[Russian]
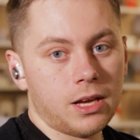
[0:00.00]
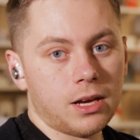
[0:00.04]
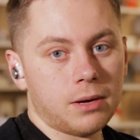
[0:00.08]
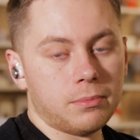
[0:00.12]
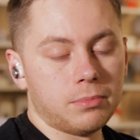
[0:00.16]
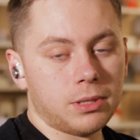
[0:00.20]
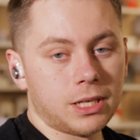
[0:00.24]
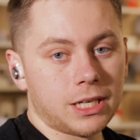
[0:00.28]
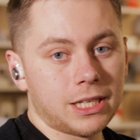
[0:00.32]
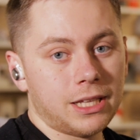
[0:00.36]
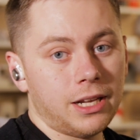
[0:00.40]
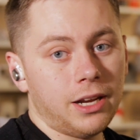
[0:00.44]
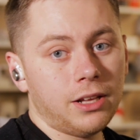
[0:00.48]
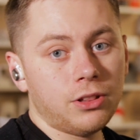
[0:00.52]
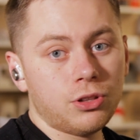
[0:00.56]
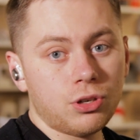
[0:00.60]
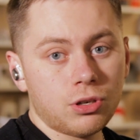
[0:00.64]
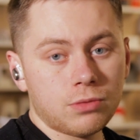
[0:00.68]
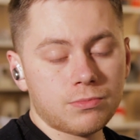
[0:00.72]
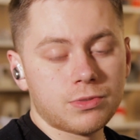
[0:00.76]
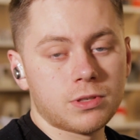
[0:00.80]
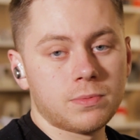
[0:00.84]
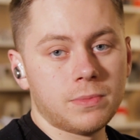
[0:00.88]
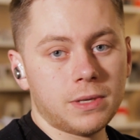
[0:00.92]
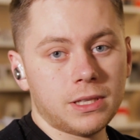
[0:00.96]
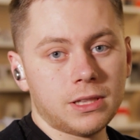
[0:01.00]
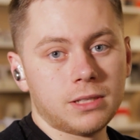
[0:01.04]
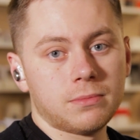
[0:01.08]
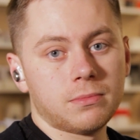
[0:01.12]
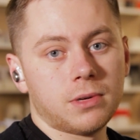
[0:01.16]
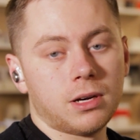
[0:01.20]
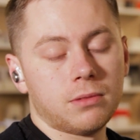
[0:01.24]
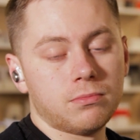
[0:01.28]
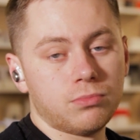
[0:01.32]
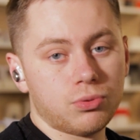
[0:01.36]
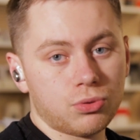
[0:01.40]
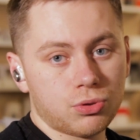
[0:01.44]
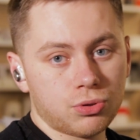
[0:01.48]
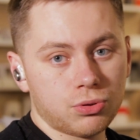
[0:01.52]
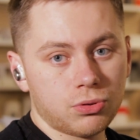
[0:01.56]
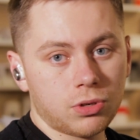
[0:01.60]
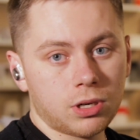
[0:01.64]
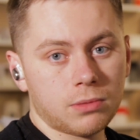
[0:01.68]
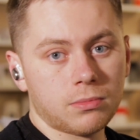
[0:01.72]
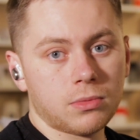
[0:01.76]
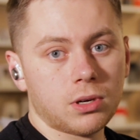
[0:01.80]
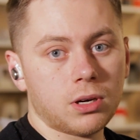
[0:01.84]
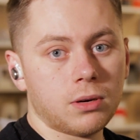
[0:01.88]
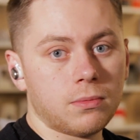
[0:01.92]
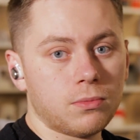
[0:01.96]
Благодаря трем сменным
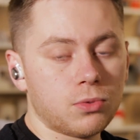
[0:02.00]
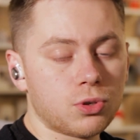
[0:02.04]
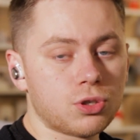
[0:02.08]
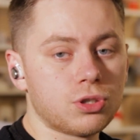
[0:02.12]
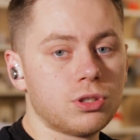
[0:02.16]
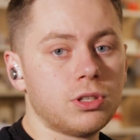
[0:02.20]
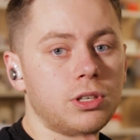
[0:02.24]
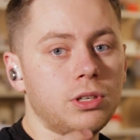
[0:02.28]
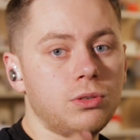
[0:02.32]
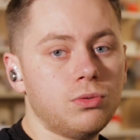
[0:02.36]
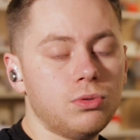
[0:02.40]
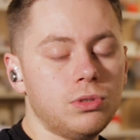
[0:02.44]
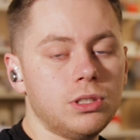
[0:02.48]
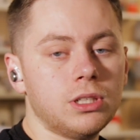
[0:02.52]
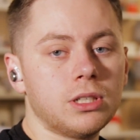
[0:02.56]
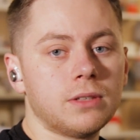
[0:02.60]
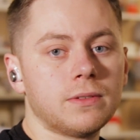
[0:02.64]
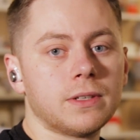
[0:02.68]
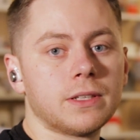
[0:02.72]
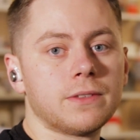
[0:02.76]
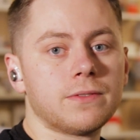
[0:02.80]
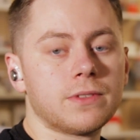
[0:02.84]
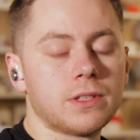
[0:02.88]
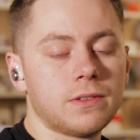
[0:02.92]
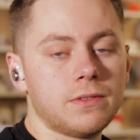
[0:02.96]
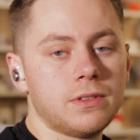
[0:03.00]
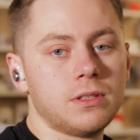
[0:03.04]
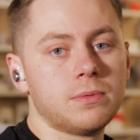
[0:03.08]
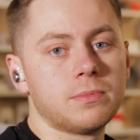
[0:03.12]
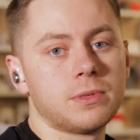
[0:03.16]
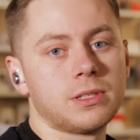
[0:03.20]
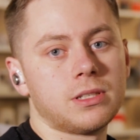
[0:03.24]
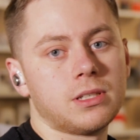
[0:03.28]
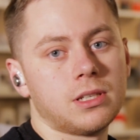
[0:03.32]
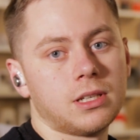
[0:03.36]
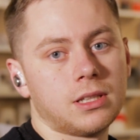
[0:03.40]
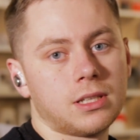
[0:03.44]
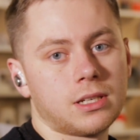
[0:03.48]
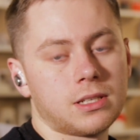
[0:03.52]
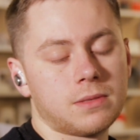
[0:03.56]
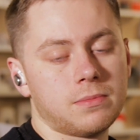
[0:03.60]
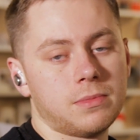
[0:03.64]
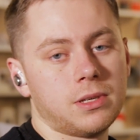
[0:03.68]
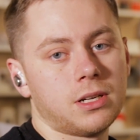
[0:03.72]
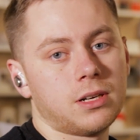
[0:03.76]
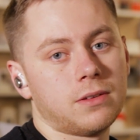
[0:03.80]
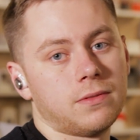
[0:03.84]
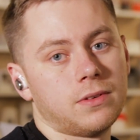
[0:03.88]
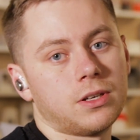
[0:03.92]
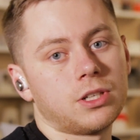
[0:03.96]
амбушюрам э, можно регулировать в зависимости от
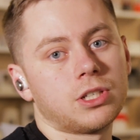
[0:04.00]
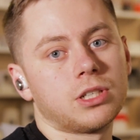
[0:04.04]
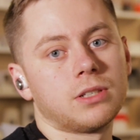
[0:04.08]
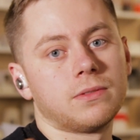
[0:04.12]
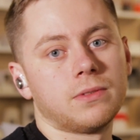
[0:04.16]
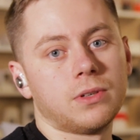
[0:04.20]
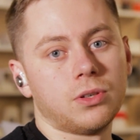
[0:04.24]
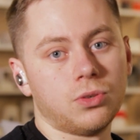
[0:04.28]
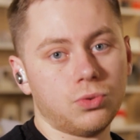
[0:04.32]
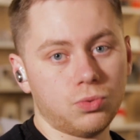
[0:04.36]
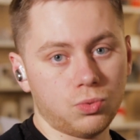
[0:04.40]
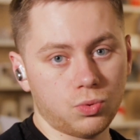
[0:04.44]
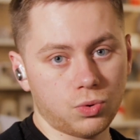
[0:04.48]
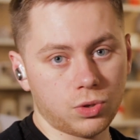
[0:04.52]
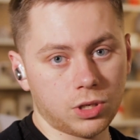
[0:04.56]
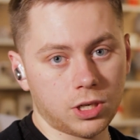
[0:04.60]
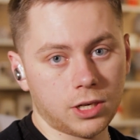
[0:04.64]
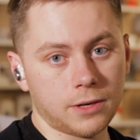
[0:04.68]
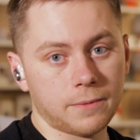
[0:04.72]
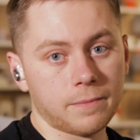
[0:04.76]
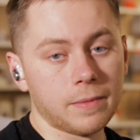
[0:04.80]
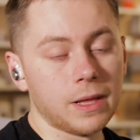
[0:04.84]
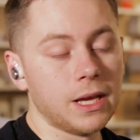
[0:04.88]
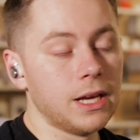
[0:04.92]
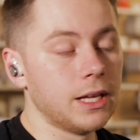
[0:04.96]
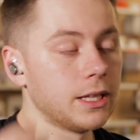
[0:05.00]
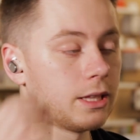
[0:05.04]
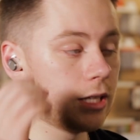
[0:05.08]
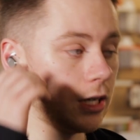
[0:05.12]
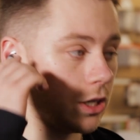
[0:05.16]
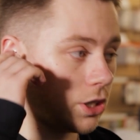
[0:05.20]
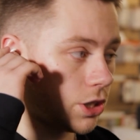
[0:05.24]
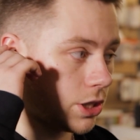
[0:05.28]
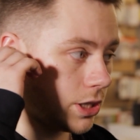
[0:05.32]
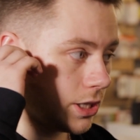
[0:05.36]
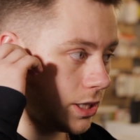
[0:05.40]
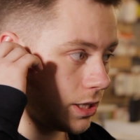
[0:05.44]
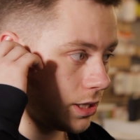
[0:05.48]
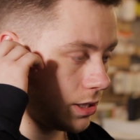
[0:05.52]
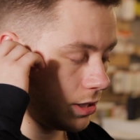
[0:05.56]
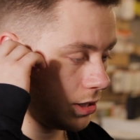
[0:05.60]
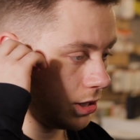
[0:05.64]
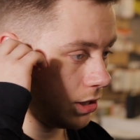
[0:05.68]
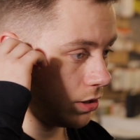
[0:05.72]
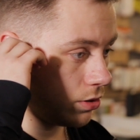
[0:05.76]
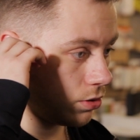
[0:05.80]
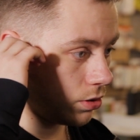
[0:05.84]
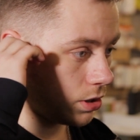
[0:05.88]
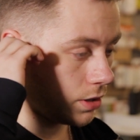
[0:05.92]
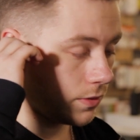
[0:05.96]
размера вашего уха. Также есть
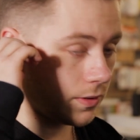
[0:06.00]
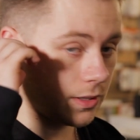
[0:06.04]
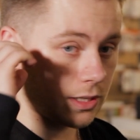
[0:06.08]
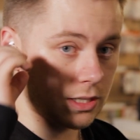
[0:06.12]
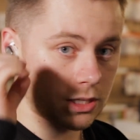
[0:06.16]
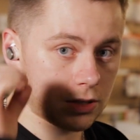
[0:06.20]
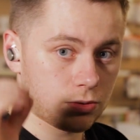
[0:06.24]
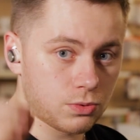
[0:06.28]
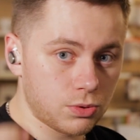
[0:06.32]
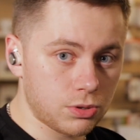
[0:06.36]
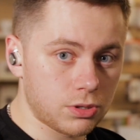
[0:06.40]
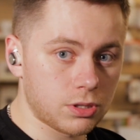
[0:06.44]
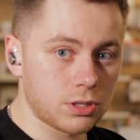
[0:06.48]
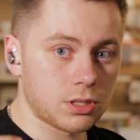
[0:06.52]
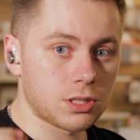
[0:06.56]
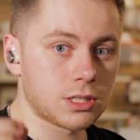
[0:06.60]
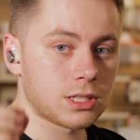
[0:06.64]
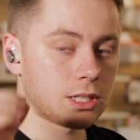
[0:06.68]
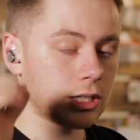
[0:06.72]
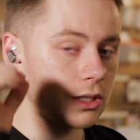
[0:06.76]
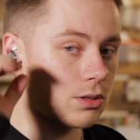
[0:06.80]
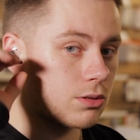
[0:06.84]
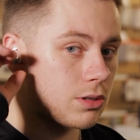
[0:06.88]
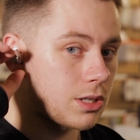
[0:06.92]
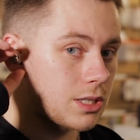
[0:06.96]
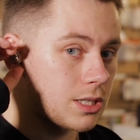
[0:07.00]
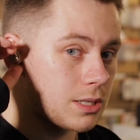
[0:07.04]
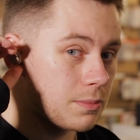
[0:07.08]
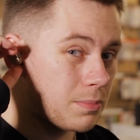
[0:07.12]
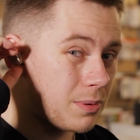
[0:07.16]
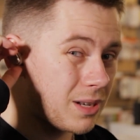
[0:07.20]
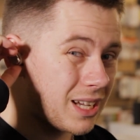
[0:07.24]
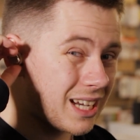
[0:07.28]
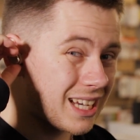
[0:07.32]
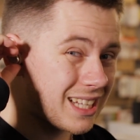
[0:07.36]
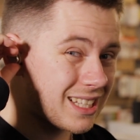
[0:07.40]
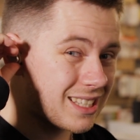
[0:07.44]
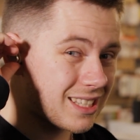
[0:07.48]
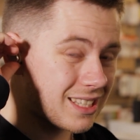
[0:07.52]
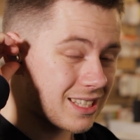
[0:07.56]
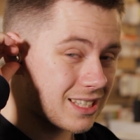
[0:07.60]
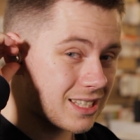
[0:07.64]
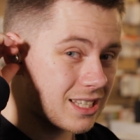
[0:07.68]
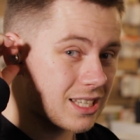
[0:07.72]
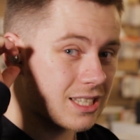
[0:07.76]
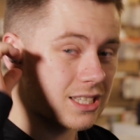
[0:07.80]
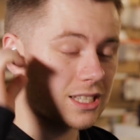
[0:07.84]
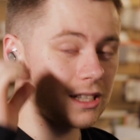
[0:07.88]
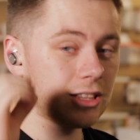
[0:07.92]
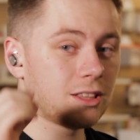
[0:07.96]
силиконовая заусеница, которая цепляется
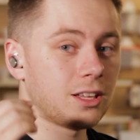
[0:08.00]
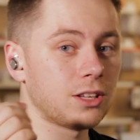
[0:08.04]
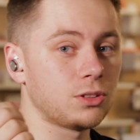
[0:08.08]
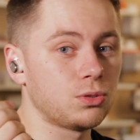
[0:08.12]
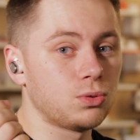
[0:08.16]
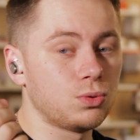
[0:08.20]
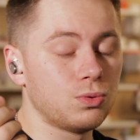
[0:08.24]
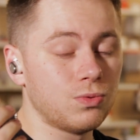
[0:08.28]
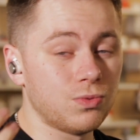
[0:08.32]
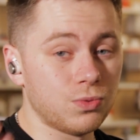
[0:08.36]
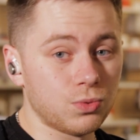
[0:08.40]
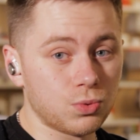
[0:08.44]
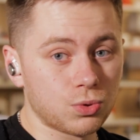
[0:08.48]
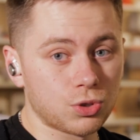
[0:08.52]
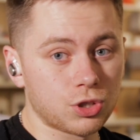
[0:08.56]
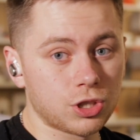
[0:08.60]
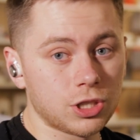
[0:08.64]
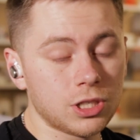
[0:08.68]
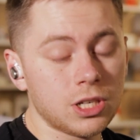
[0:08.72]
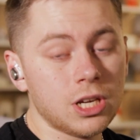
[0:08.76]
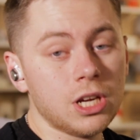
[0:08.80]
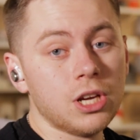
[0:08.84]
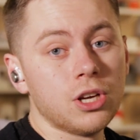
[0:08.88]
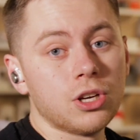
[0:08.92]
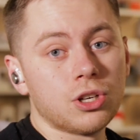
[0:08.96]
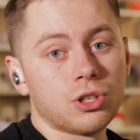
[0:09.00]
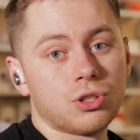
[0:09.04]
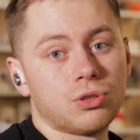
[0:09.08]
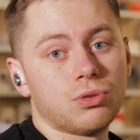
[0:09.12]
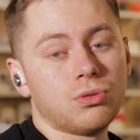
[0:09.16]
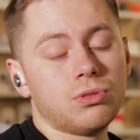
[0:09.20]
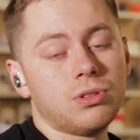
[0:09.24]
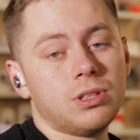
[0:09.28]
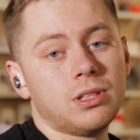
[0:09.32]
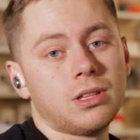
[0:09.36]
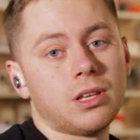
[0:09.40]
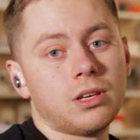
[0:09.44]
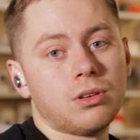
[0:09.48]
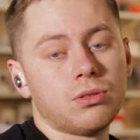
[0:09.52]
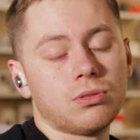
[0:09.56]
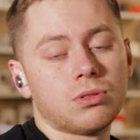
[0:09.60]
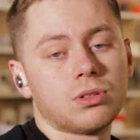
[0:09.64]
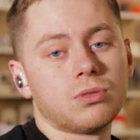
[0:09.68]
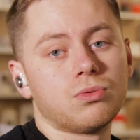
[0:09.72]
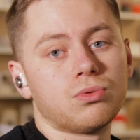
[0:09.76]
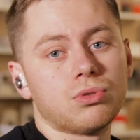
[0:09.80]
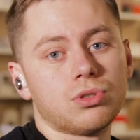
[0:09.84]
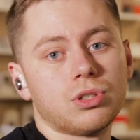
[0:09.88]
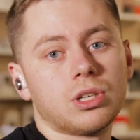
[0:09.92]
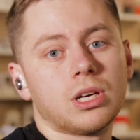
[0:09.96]
за складку в уши, что не дает
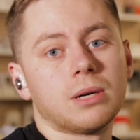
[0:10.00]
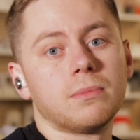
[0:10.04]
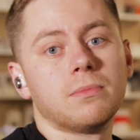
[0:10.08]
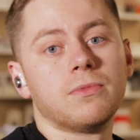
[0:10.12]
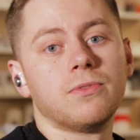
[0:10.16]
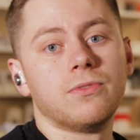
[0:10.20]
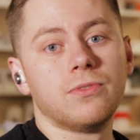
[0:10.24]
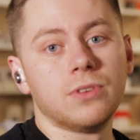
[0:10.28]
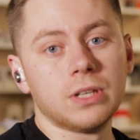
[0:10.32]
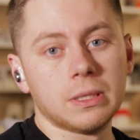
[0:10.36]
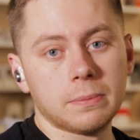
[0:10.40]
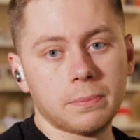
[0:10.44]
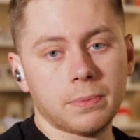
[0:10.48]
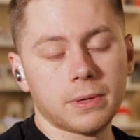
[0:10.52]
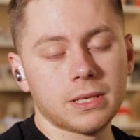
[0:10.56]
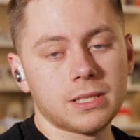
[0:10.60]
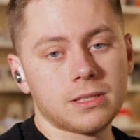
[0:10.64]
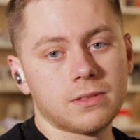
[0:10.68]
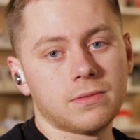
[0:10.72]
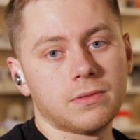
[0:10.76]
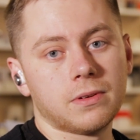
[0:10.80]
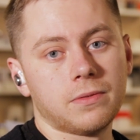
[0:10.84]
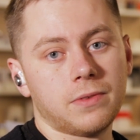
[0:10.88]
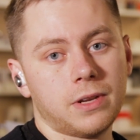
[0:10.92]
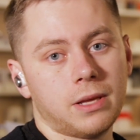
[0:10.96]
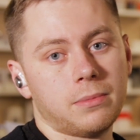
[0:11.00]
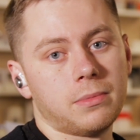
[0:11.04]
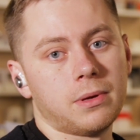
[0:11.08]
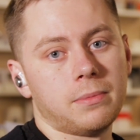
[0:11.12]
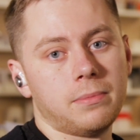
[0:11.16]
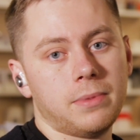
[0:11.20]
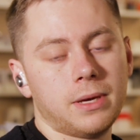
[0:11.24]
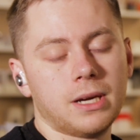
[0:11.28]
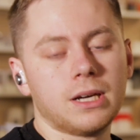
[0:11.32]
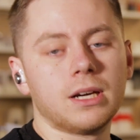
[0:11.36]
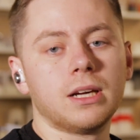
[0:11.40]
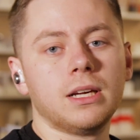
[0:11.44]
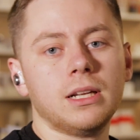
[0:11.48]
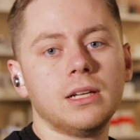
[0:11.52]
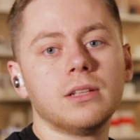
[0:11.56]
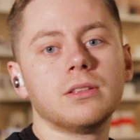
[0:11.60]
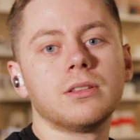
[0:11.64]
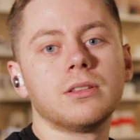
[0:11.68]
наушникам выпасть во время бега или